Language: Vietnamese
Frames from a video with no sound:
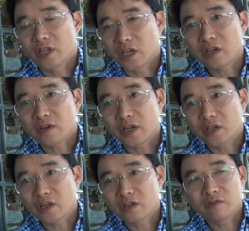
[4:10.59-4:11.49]
chỉ có vậy
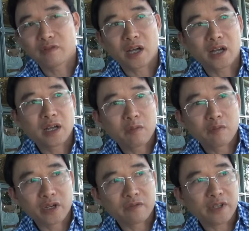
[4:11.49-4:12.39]
thôi và
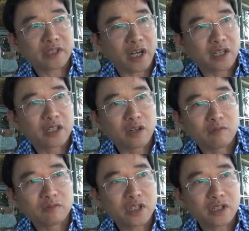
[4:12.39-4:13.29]
mình phải tận
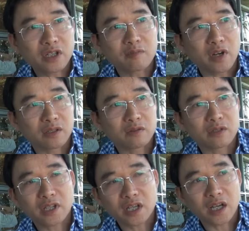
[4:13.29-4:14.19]
dụng cái sức mạnh
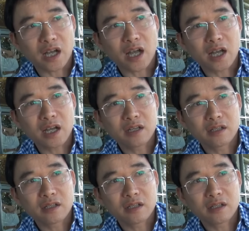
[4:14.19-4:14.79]
của tất cả